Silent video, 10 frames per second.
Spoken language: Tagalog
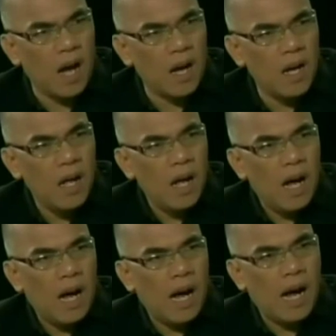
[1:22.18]
Yes. young.
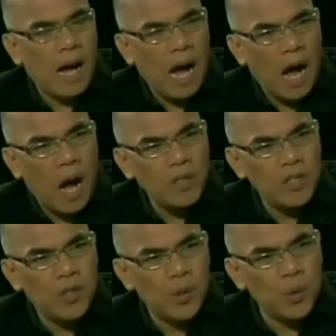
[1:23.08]
Uh, how, how
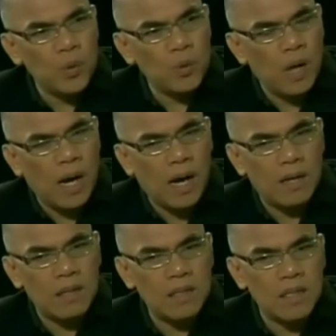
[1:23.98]
did you uh,